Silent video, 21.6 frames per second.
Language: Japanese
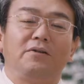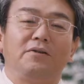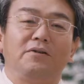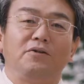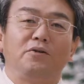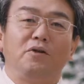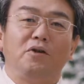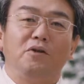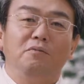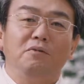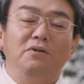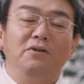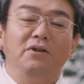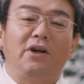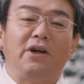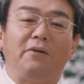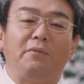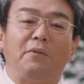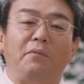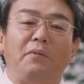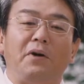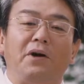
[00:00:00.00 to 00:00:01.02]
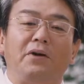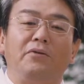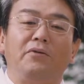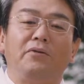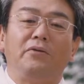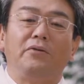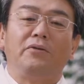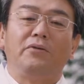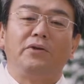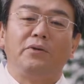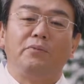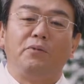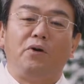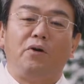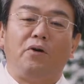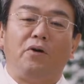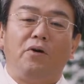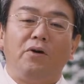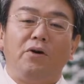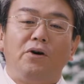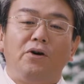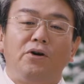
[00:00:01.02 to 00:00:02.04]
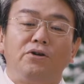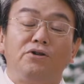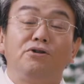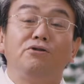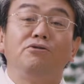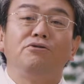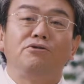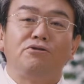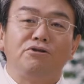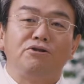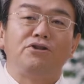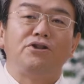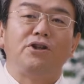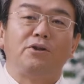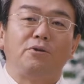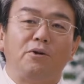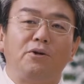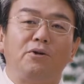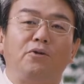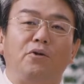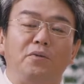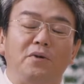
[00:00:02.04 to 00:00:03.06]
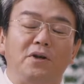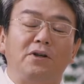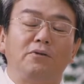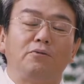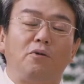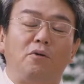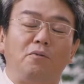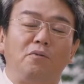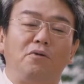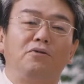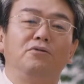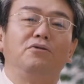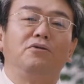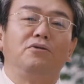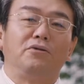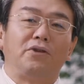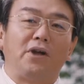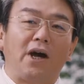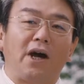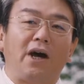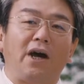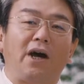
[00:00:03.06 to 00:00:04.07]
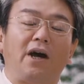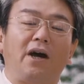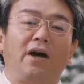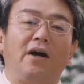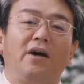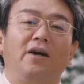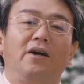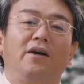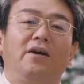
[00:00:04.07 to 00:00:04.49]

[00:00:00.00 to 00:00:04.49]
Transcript: その分だけやっぱ勉強にも集中して取り込めると思うので